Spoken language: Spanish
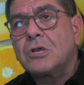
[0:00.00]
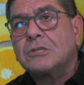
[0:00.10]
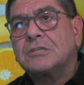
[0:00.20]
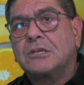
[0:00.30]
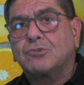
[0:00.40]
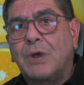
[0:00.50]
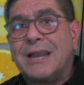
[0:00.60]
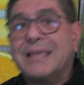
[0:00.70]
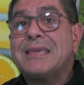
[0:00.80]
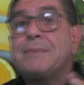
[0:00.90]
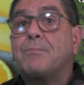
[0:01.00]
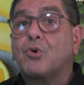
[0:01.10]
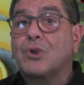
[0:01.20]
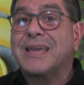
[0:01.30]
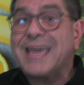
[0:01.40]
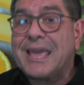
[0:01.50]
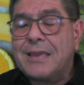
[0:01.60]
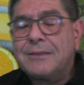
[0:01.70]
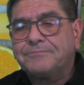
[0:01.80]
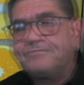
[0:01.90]
sexual y por
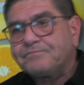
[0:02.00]
qué,